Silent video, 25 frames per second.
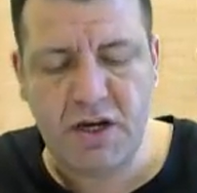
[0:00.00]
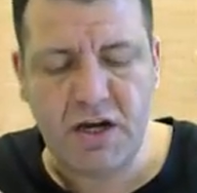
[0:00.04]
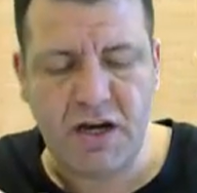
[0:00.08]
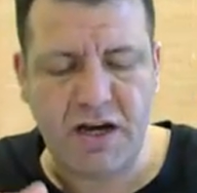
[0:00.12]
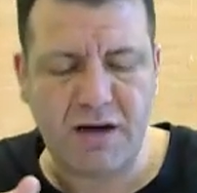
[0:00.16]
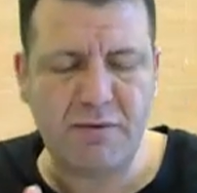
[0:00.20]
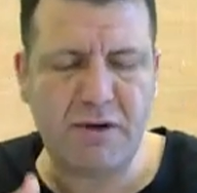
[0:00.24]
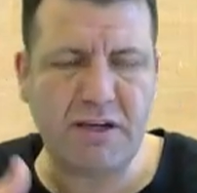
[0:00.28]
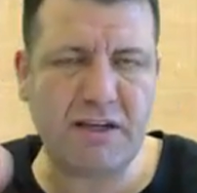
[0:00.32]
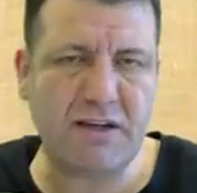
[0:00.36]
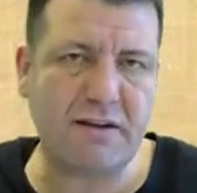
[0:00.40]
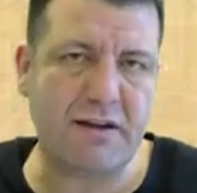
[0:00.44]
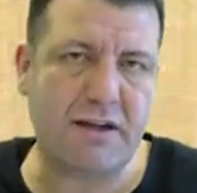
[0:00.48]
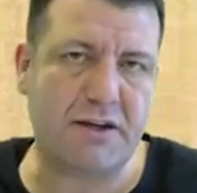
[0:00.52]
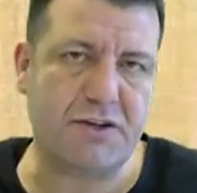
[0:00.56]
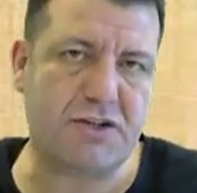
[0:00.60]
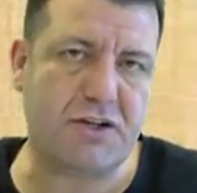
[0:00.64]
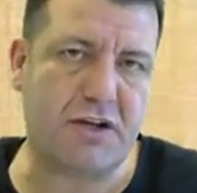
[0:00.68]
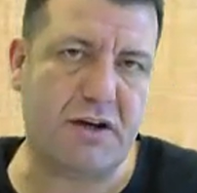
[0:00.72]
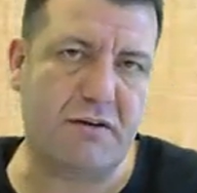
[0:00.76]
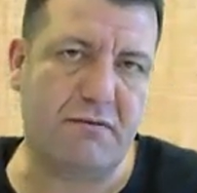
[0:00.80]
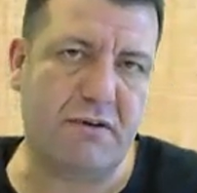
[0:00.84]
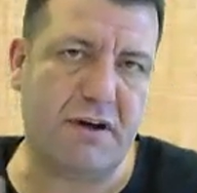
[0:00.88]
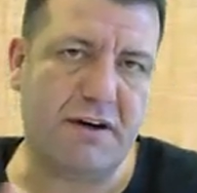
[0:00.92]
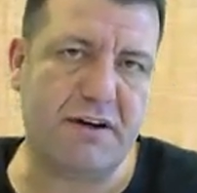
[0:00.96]
Ama iki
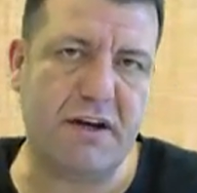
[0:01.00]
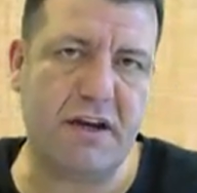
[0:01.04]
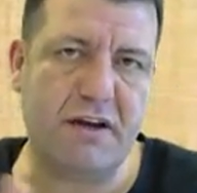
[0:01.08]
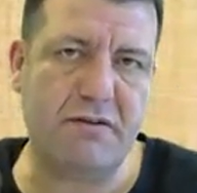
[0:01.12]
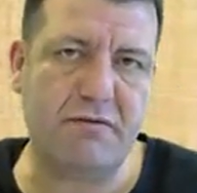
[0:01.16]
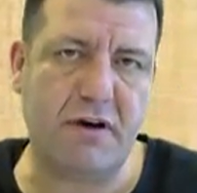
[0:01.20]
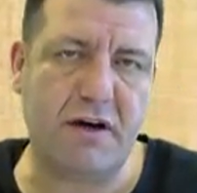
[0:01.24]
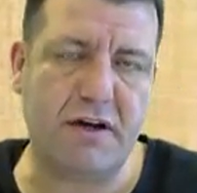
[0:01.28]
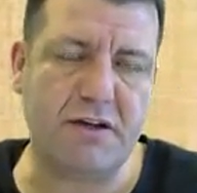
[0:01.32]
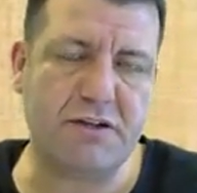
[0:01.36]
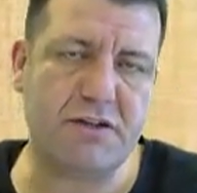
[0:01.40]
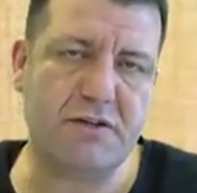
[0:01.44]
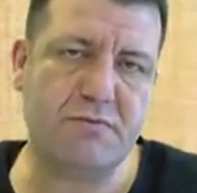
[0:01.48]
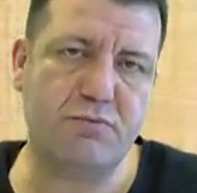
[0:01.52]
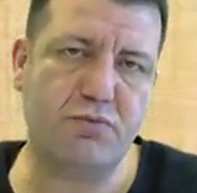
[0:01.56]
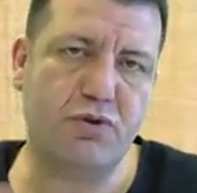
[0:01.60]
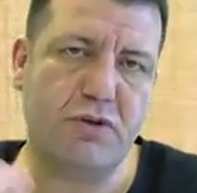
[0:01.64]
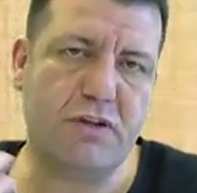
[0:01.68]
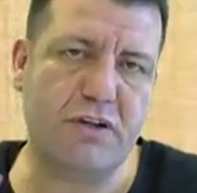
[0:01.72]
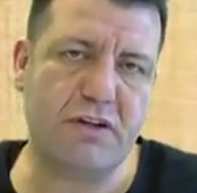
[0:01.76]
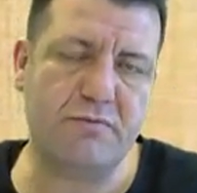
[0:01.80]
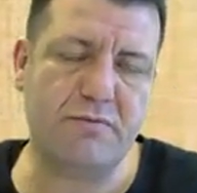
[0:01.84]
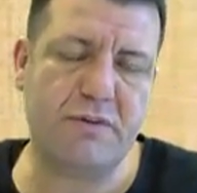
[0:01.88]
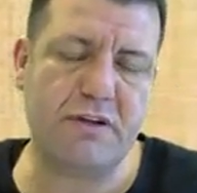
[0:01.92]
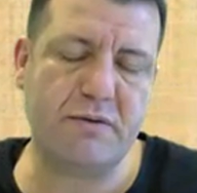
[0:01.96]
değişken var r ve h.
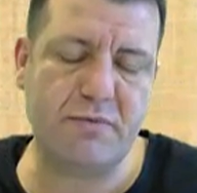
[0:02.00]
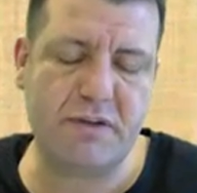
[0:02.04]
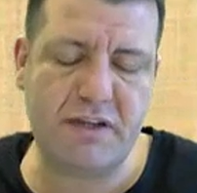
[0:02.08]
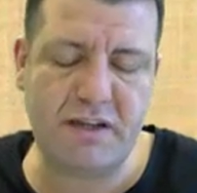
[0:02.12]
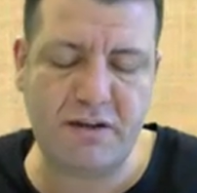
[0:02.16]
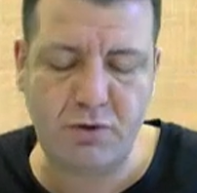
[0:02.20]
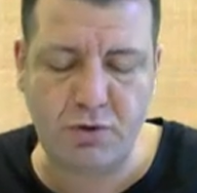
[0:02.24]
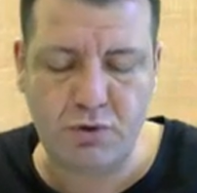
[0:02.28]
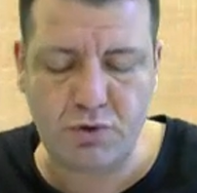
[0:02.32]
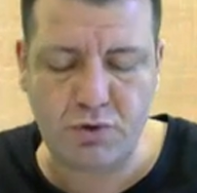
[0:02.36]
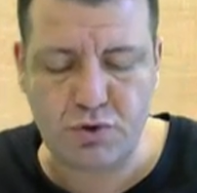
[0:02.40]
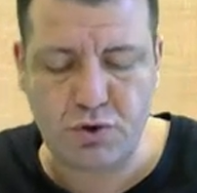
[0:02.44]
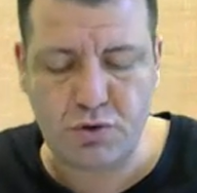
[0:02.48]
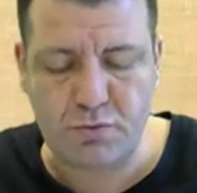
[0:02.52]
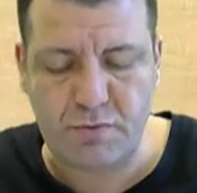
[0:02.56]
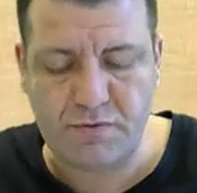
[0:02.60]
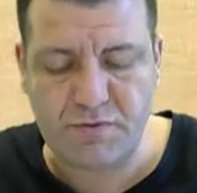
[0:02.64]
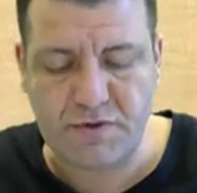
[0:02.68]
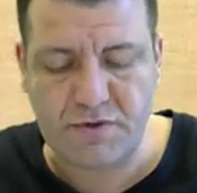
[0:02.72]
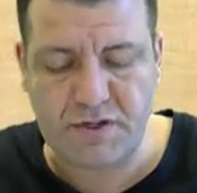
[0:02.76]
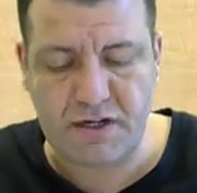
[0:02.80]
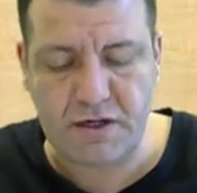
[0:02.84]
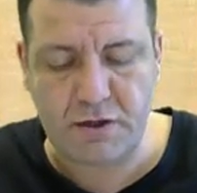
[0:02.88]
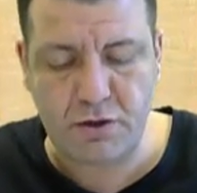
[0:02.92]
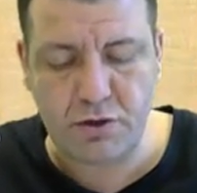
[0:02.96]
Bunları birbirine
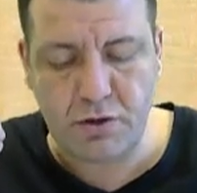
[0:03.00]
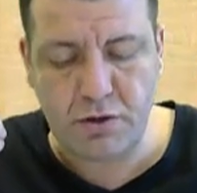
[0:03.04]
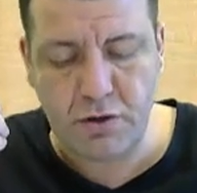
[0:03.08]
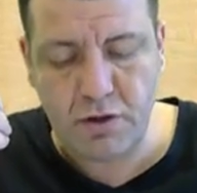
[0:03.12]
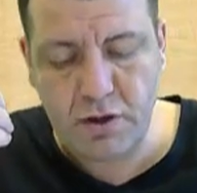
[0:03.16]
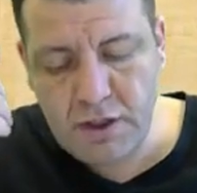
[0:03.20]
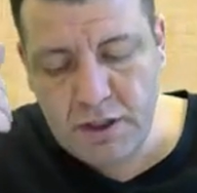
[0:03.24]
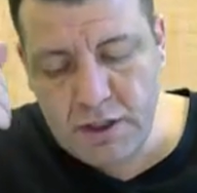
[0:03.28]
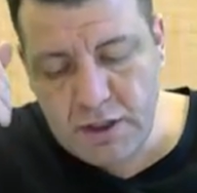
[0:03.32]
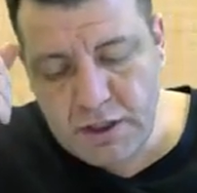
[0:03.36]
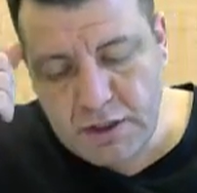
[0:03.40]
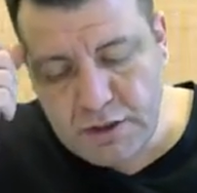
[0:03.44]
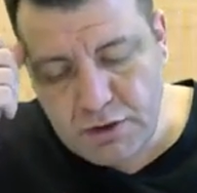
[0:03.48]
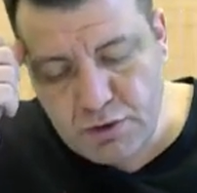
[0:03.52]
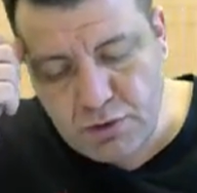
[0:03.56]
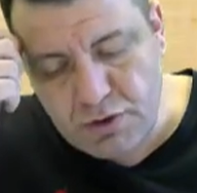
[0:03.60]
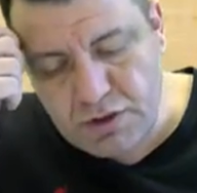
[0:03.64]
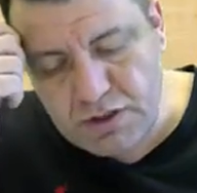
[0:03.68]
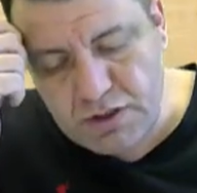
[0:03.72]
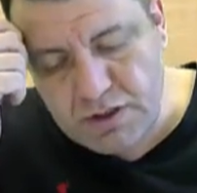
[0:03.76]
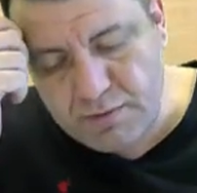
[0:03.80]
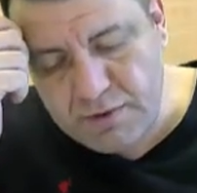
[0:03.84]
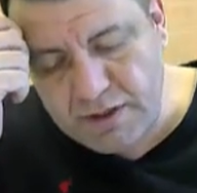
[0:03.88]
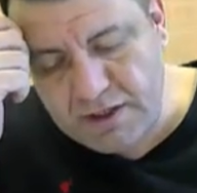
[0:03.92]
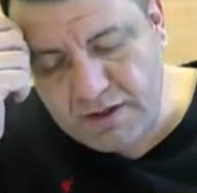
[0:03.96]
dönüştürmemiz gerekiyor.
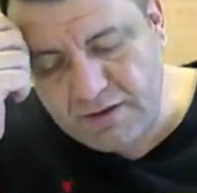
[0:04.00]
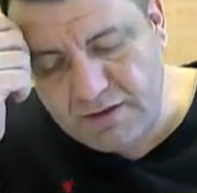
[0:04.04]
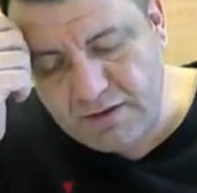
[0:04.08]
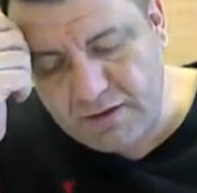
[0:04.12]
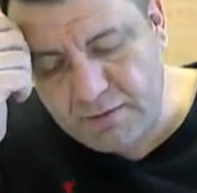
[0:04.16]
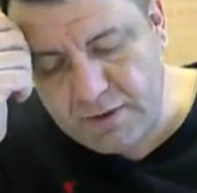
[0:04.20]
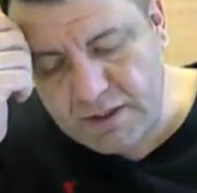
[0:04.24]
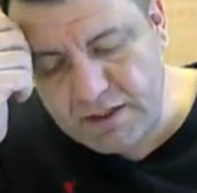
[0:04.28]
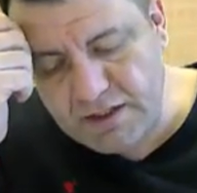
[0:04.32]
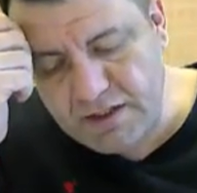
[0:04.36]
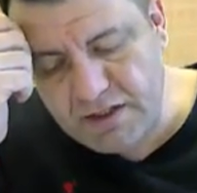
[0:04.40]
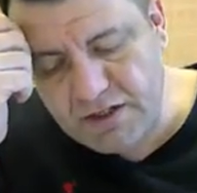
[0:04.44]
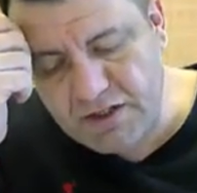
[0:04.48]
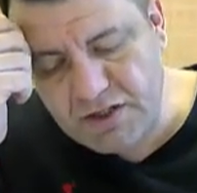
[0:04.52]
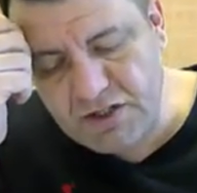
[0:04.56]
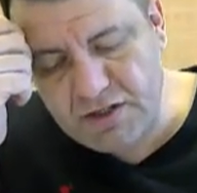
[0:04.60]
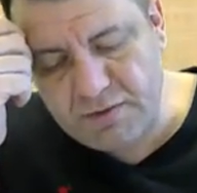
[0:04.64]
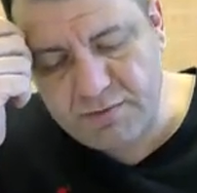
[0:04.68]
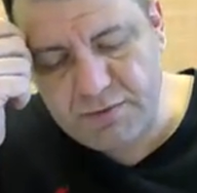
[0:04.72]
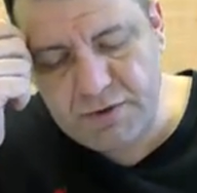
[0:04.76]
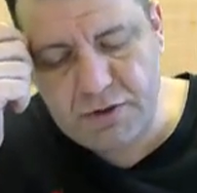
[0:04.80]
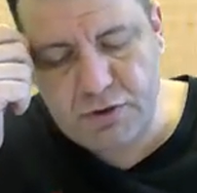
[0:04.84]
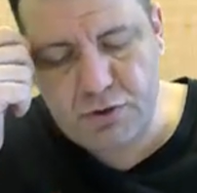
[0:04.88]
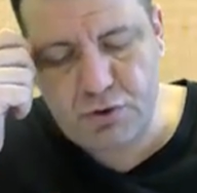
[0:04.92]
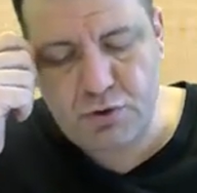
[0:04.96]
Sonuçta bana taban yarı
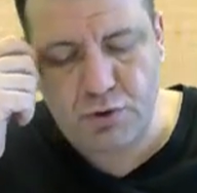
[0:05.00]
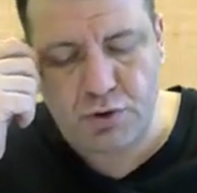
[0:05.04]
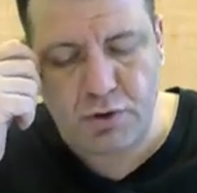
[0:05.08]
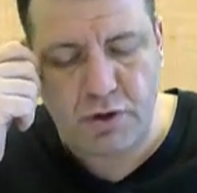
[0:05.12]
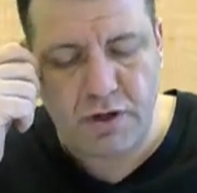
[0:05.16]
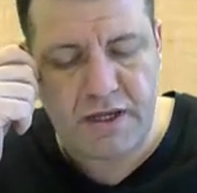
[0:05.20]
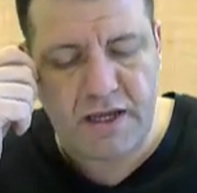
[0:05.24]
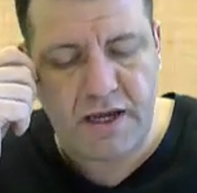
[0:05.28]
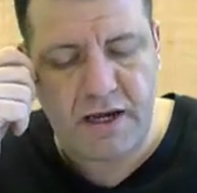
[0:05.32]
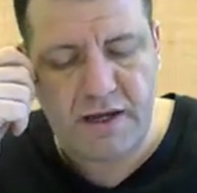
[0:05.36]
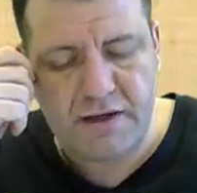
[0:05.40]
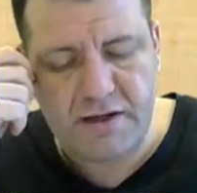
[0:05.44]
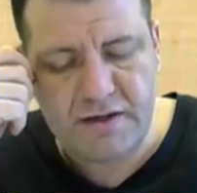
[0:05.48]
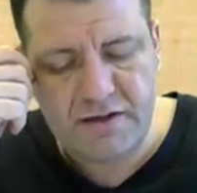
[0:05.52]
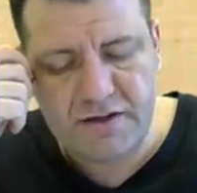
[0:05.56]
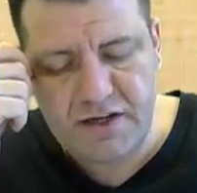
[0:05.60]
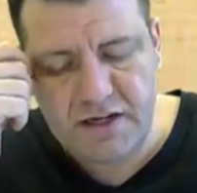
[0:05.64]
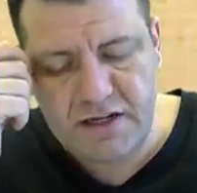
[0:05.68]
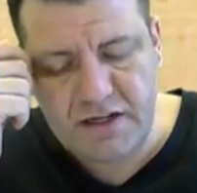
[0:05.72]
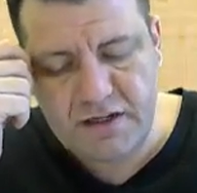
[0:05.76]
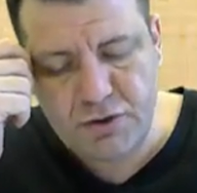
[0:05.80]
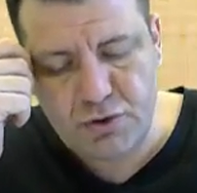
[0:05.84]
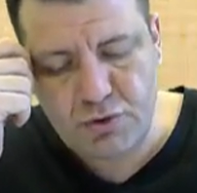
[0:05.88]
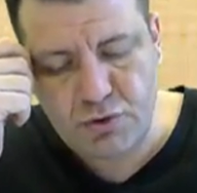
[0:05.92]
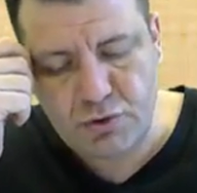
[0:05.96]
çapını soruyor. Yani
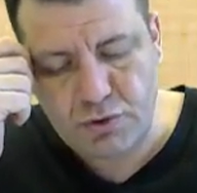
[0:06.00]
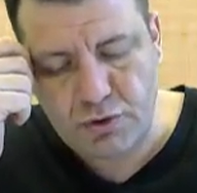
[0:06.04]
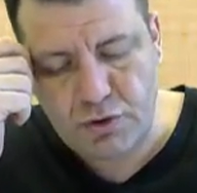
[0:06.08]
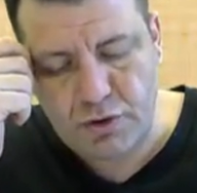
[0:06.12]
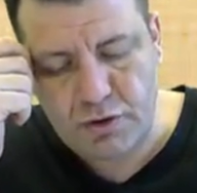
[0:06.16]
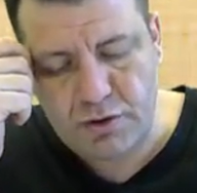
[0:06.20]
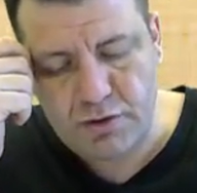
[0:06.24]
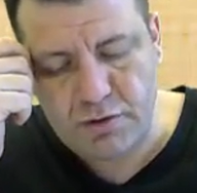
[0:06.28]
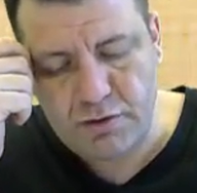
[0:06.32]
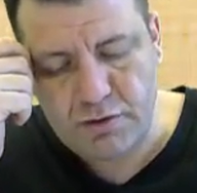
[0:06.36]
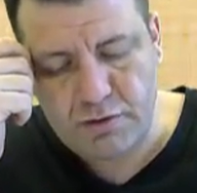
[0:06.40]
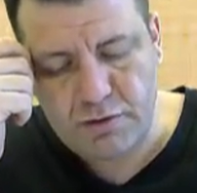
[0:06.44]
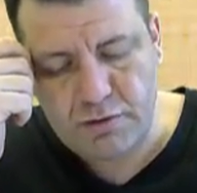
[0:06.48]
r'yi soruyor.